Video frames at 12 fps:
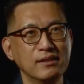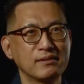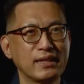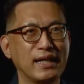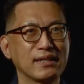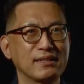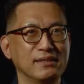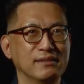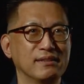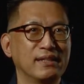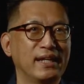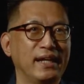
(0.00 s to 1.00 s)
它可
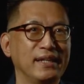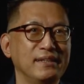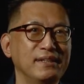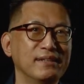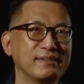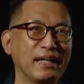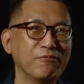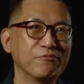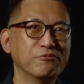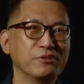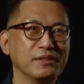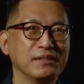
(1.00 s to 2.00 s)
能还担
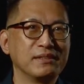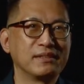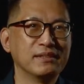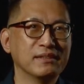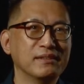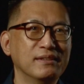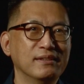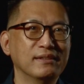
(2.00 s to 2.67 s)
负了一个